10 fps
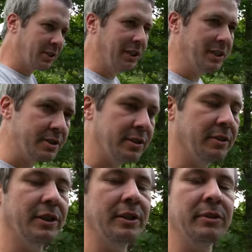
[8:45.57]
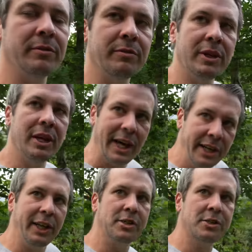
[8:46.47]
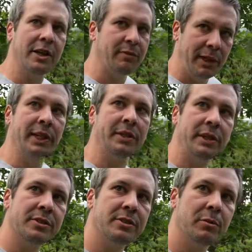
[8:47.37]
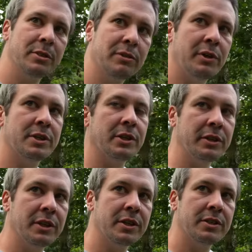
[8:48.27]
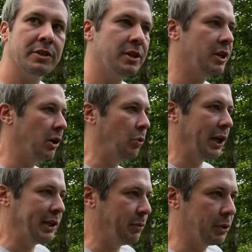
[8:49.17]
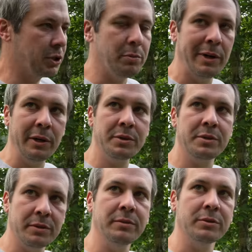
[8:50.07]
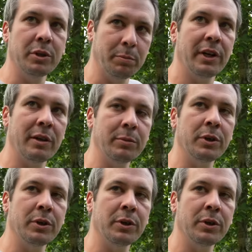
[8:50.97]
dann kann es eine äh, Eidechse sein, Waldeidechse kommt hier vor, Zauneidechse oder halt wirklich eine Maus. Ne? Das hört man dann am